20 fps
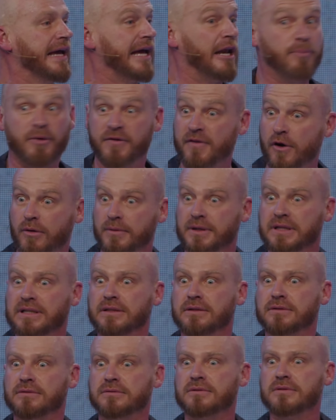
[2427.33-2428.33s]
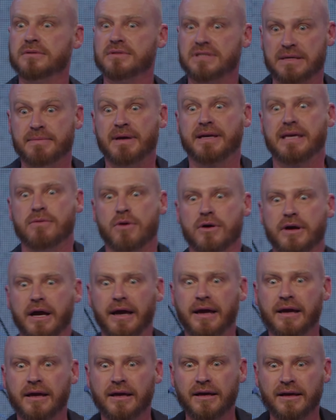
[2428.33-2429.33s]
Y lo pusieron como, sí me
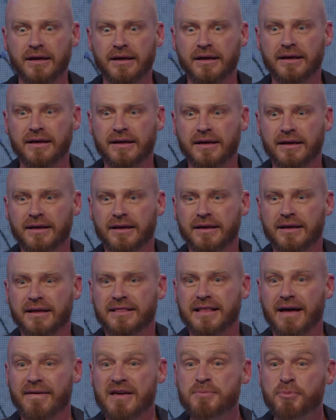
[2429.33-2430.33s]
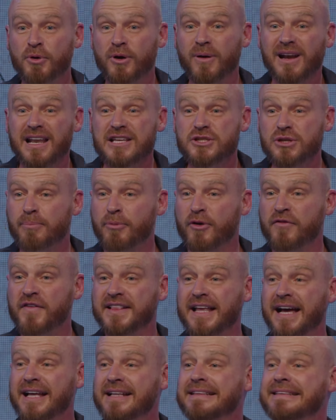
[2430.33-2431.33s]
equivoqué. David puede haberle dicho al
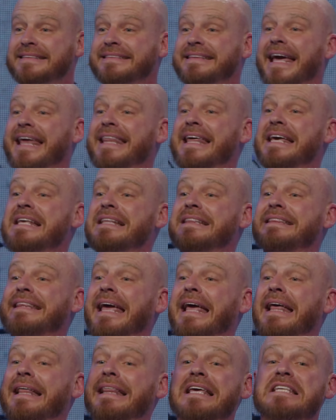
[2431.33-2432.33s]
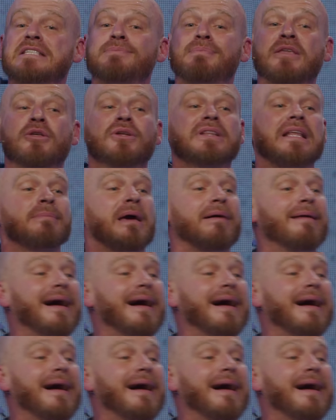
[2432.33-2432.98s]
profeta, te, te despido, te me